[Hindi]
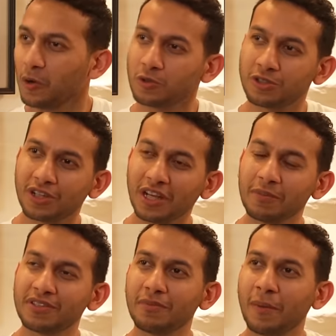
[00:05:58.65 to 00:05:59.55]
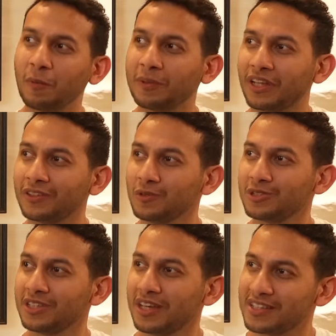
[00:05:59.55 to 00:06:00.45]
उस ट्रेन में सर मैं आपको बताता हूँ
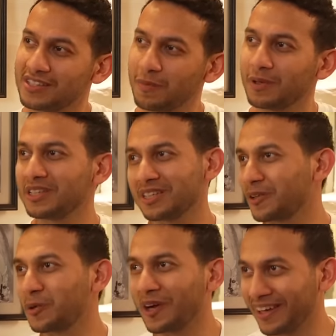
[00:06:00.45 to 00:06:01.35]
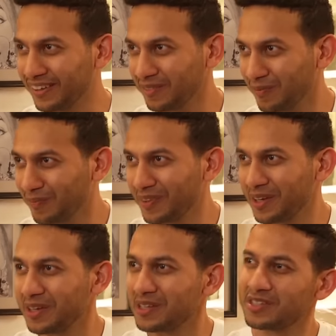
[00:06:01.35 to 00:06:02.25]
जितने अस्सी प्रतिशत लोग हैं ना
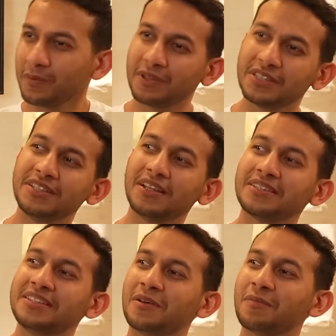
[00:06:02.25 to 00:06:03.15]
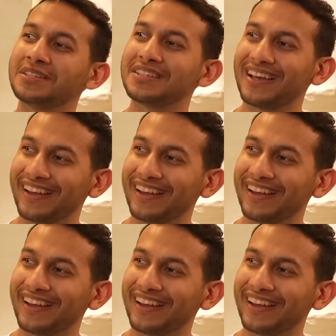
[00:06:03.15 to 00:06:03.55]
सब किसी ना किसी सपने से जा